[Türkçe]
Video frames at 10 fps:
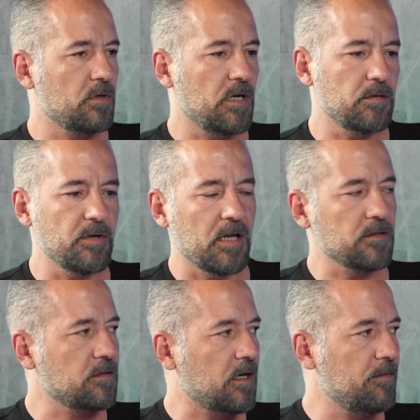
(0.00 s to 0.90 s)
Hadi bir
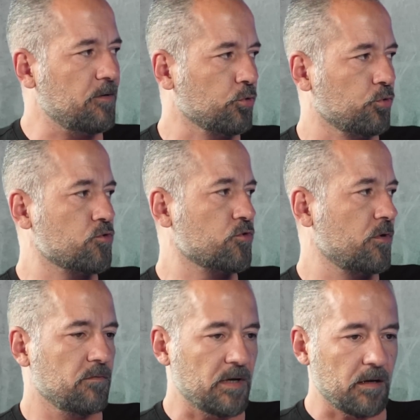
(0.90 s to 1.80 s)
6 daha ver 30.
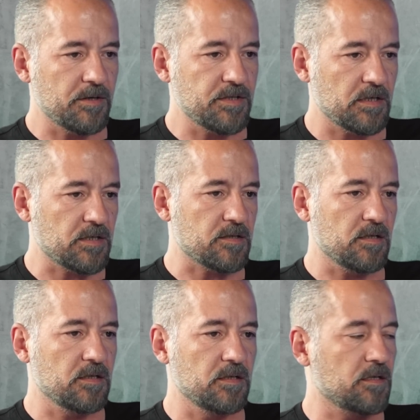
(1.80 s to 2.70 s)
Fenerbahçe geçen
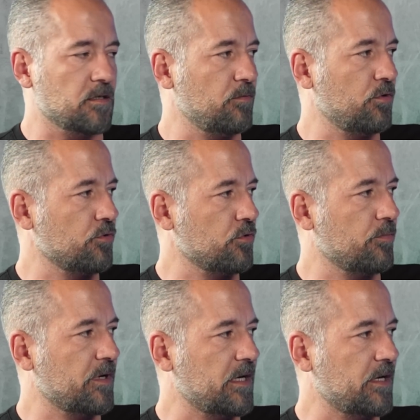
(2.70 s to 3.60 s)
sene 42 milyon euro para